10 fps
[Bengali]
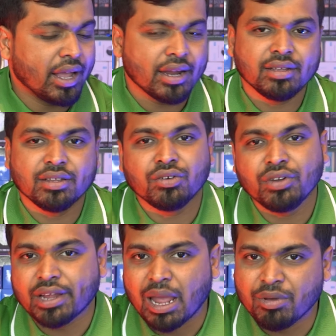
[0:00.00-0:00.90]
এখানে যে
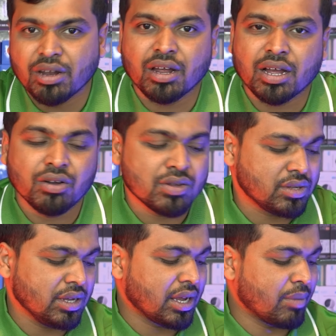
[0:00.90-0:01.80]
ধরনের ক্যামেরা রাখা
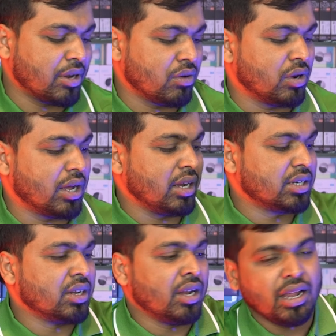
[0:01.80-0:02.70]
হয়েছে ক্যামেরাগুলার
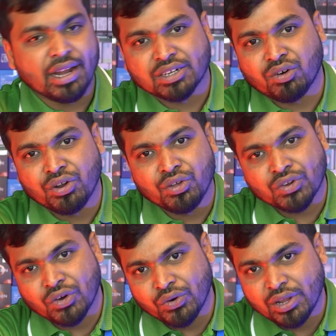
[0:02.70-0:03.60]
একটা অডিও
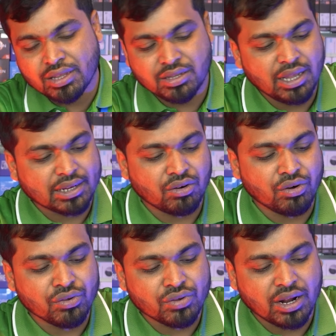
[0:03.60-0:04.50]
সহ রেখেছি একটা
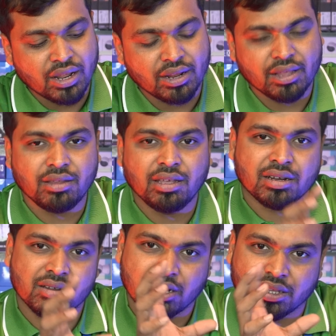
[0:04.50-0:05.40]
অডিও সারা রেখেছি
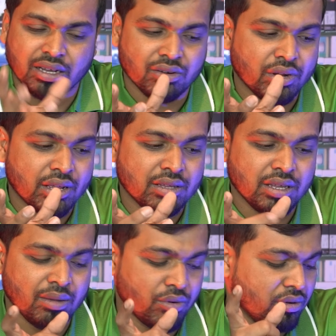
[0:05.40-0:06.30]
একটা সাদা কালো রেখেছি
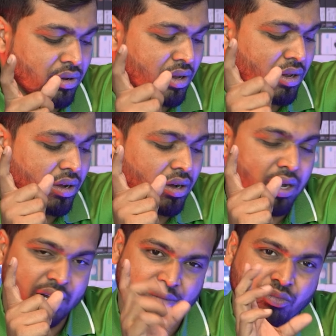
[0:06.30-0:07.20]
এবং
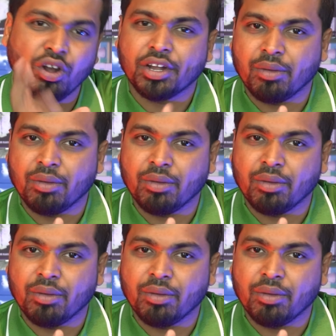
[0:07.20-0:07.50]
একটা বুলেট